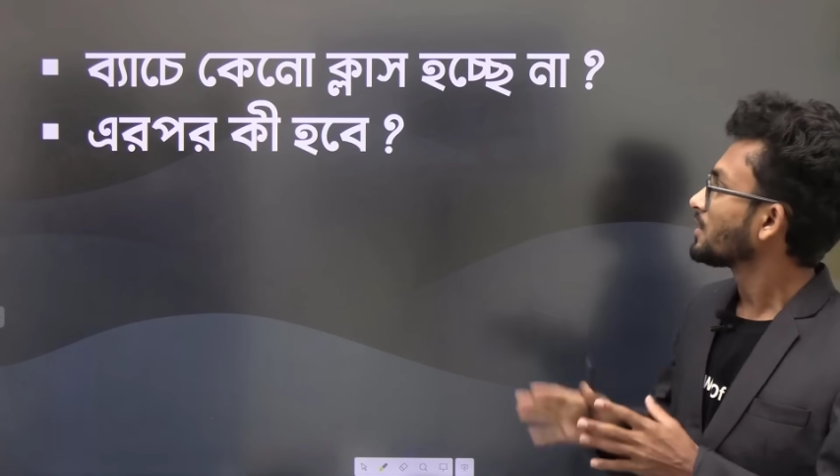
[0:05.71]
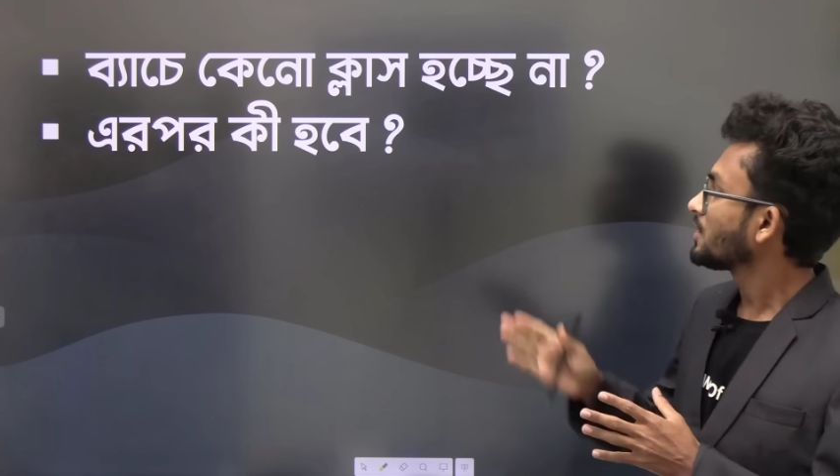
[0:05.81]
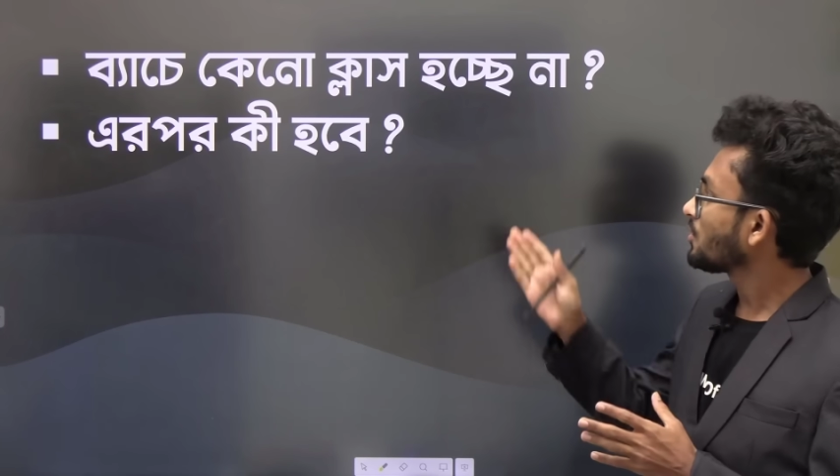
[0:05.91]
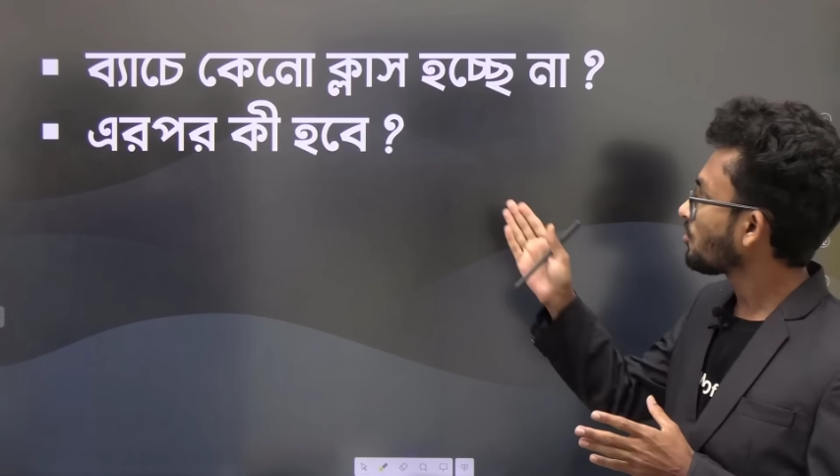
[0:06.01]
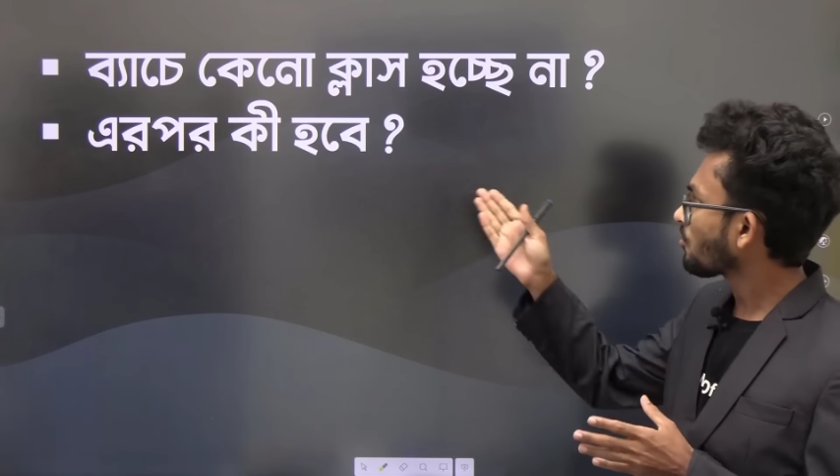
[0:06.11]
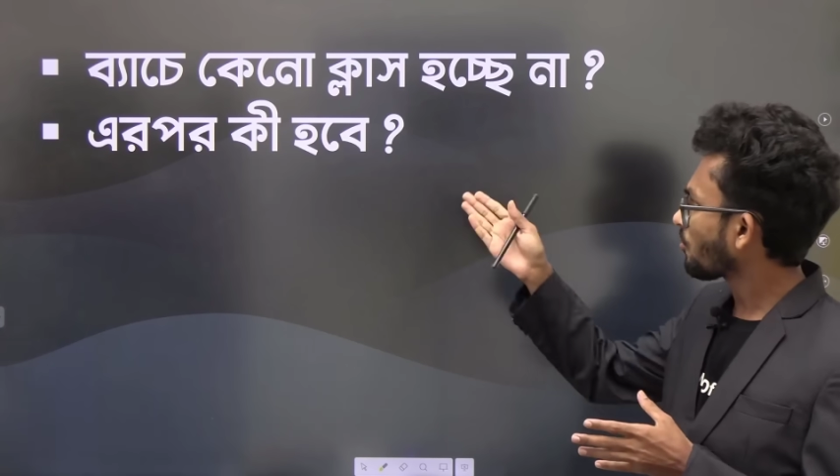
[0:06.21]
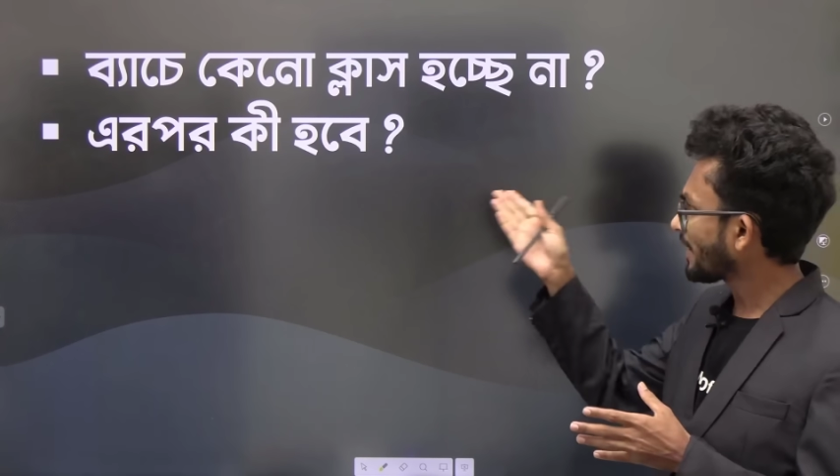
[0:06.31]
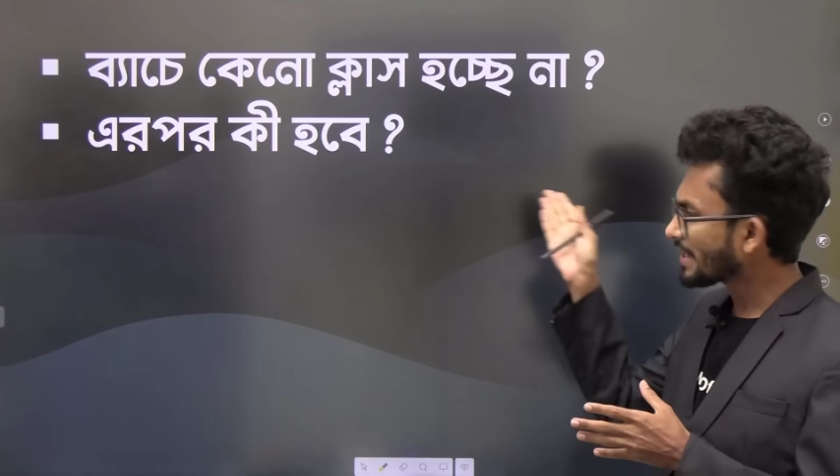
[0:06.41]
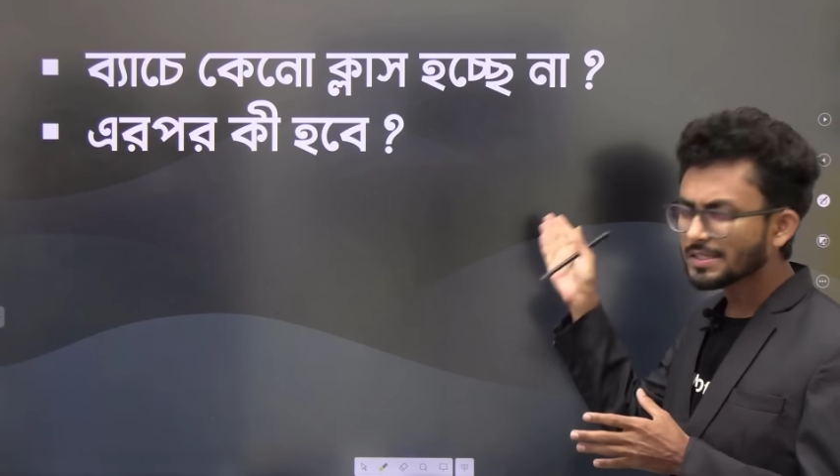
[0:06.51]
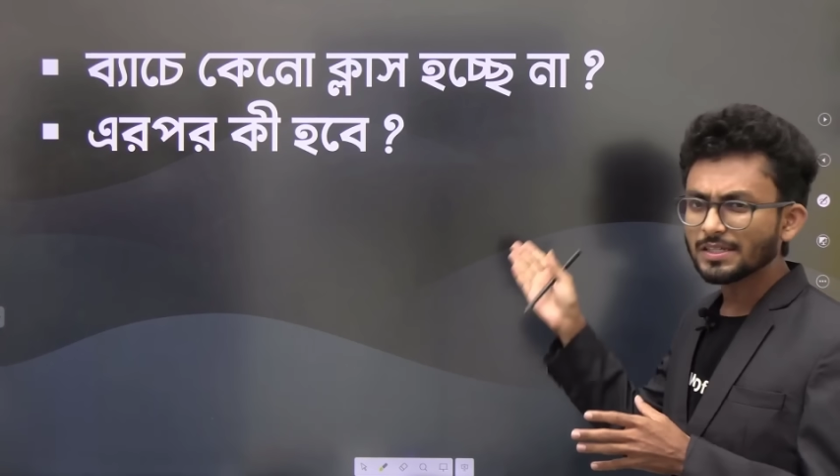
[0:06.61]
দীর্ঘ
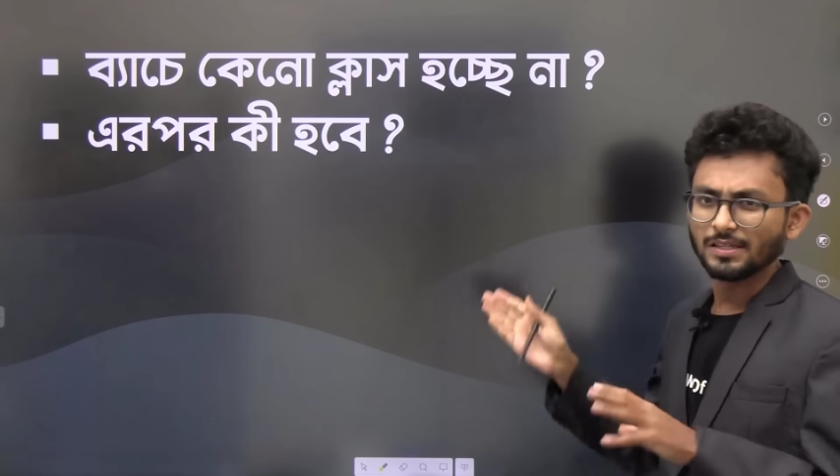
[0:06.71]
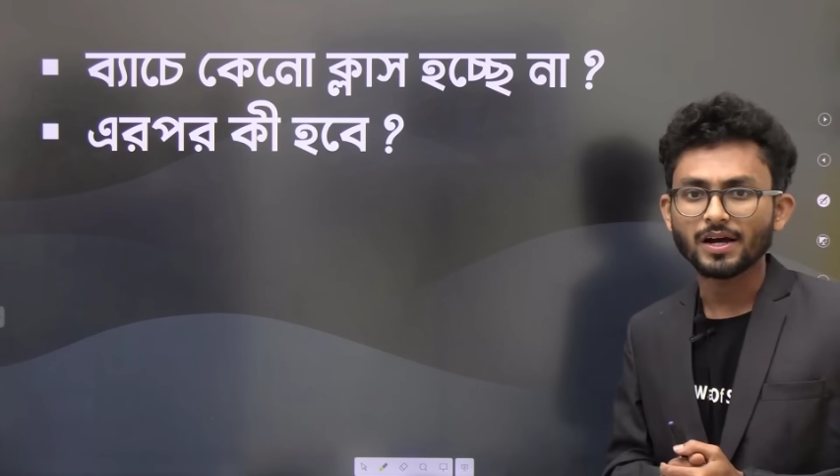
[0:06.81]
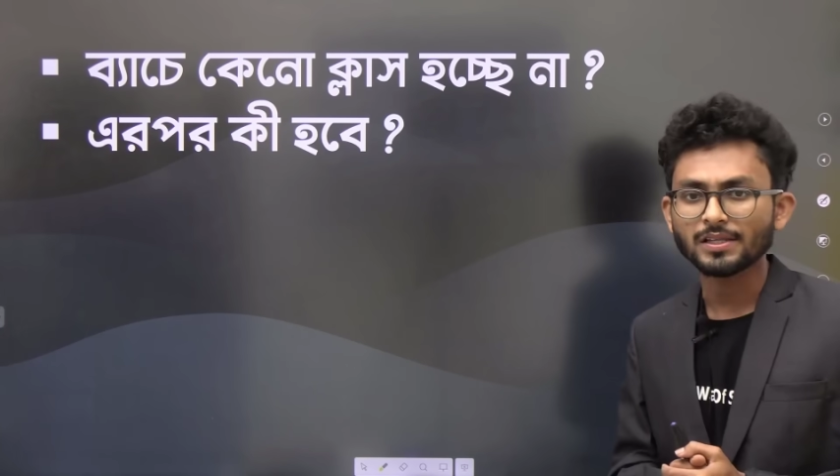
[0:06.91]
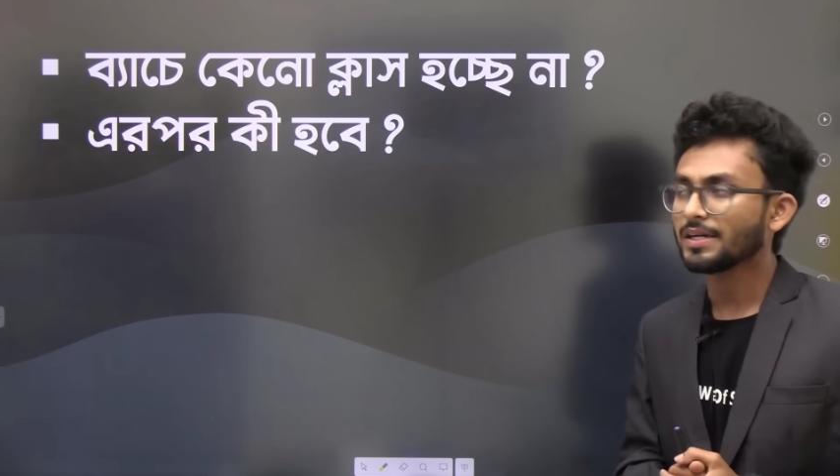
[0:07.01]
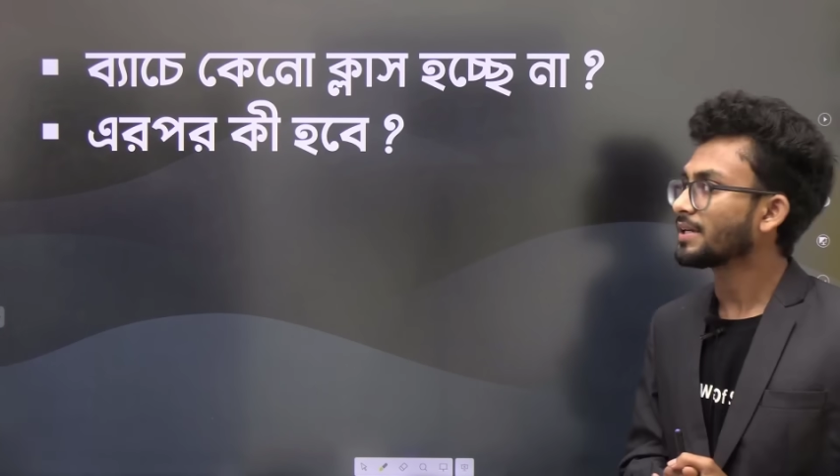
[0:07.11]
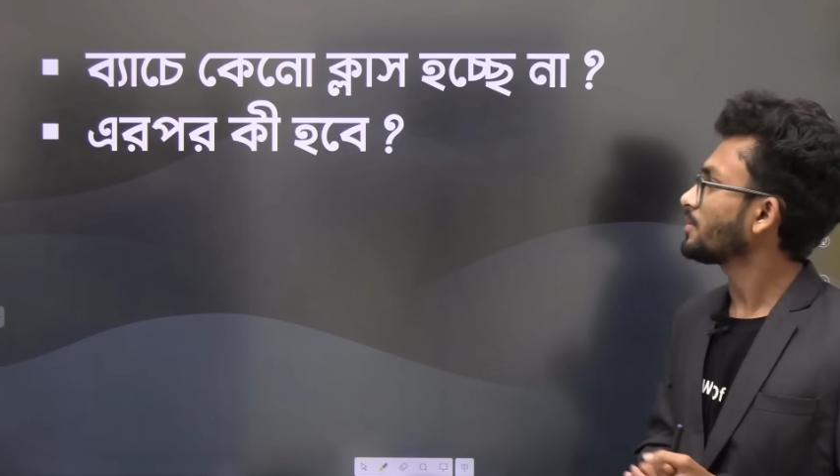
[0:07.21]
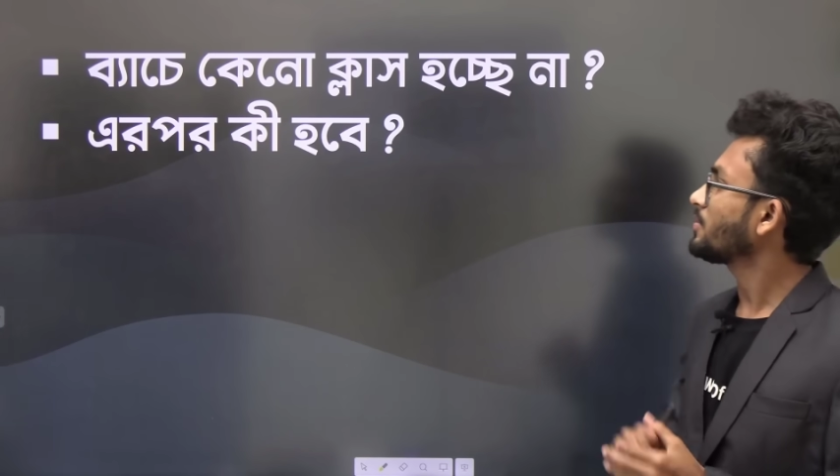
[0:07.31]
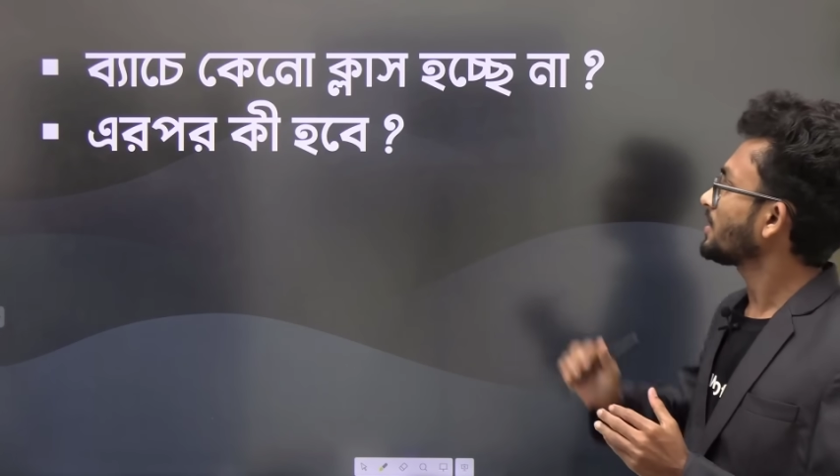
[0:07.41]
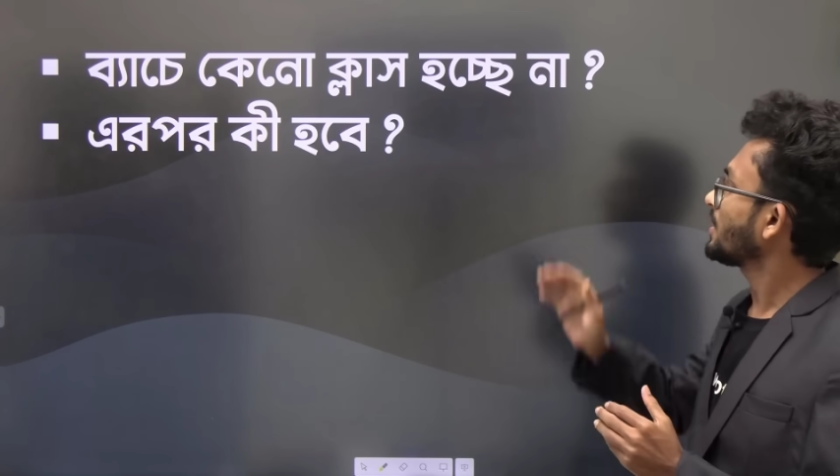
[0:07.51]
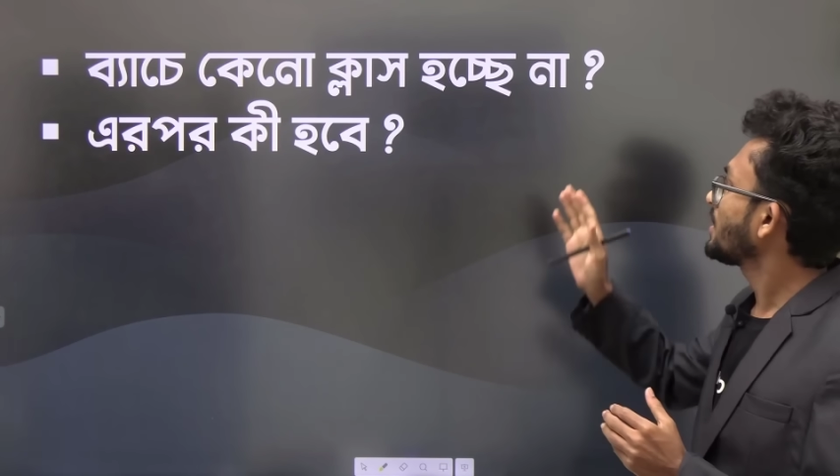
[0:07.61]
কয়েকদিন আনএকাডেমিতে